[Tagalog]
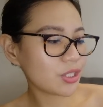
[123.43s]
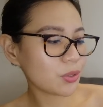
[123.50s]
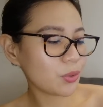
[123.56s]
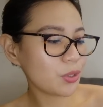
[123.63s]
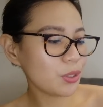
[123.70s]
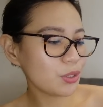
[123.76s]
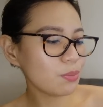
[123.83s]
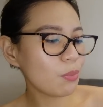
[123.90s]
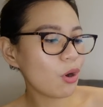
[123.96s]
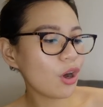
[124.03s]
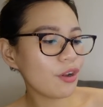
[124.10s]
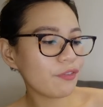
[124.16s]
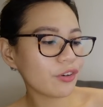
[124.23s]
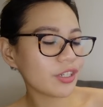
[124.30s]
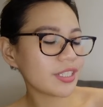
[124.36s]
So, yung small
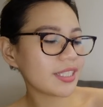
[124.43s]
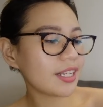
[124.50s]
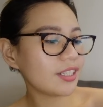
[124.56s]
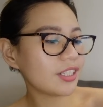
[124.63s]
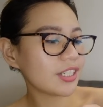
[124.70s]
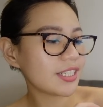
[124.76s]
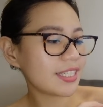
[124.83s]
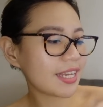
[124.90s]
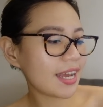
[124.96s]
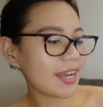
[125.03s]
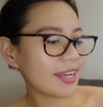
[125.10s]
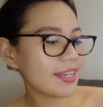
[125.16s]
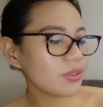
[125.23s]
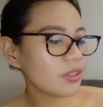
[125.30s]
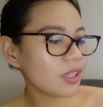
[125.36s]
for standard
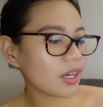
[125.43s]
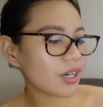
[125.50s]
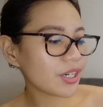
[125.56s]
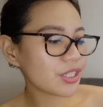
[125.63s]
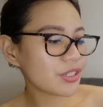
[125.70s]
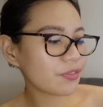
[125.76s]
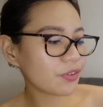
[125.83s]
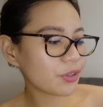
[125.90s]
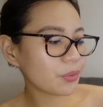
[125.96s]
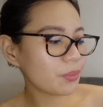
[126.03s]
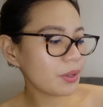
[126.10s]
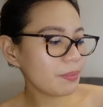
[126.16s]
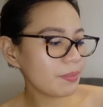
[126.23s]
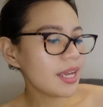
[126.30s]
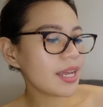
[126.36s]
size, large for
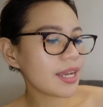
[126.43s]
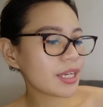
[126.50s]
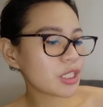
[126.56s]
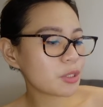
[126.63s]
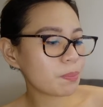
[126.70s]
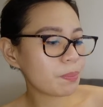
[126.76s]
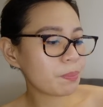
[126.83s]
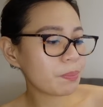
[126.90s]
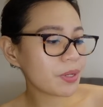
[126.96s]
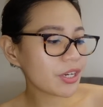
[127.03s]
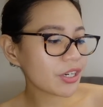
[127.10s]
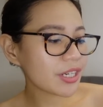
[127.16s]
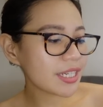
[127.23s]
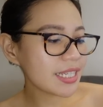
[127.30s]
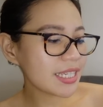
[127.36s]
women,
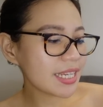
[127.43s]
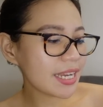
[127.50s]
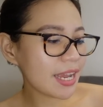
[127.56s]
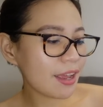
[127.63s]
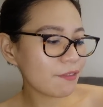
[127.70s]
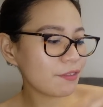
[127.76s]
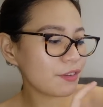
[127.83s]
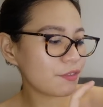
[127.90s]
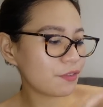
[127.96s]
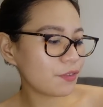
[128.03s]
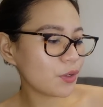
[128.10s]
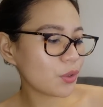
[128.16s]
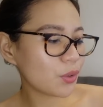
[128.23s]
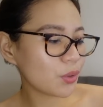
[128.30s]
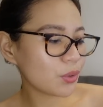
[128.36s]
experiencing heavy
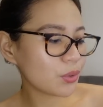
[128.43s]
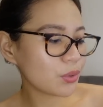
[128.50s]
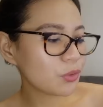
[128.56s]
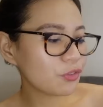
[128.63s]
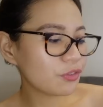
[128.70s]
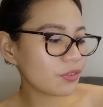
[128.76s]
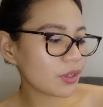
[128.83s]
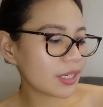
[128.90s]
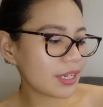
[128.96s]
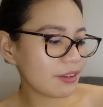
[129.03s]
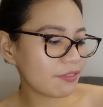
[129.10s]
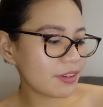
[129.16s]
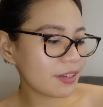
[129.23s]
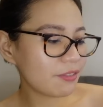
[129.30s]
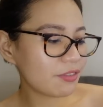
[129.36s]
flows,
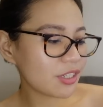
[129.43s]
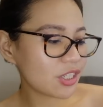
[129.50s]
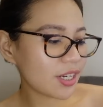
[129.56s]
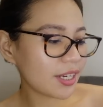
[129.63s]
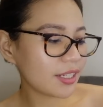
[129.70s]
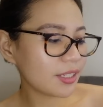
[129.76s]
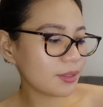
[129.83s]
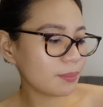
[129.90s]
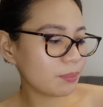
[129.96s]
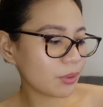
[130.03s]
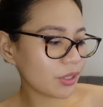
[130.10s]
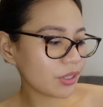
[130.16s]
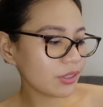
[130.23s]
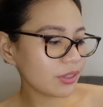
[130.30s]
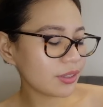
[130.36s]
given vaginal
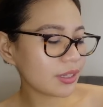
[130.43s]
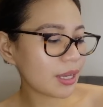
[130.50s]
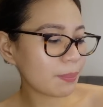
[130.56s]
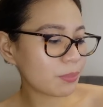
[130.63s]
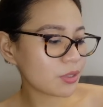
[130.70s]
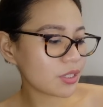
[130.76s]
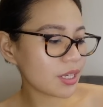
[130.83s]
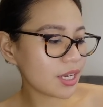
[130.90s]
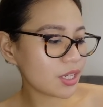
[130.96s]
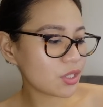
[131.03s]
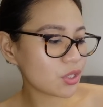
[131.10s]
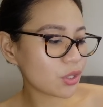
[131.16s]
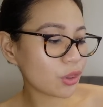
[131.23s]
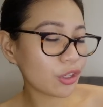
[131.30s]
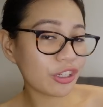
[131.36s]
birth, tapos
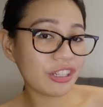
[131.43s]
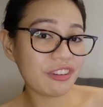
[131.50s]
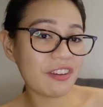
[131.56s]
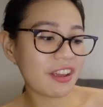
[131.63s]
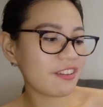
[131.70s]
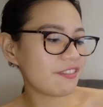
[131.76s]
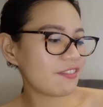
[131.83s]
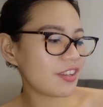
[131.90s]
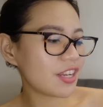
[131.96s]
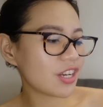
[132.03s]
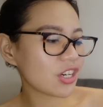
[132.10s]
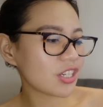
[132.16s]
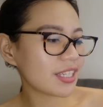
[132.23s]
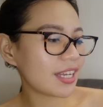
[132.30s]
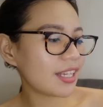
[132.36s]
age 35
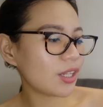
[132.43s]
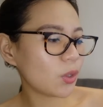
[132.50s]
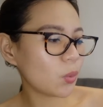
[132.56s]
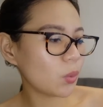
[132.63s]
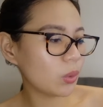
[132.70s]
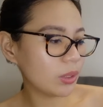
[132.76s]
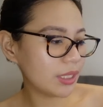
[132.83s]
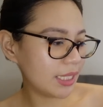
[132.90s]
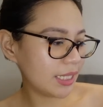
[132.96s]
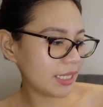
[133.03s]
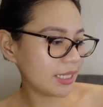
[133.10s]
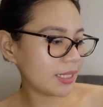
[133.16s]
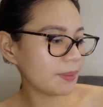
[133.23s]
years and older.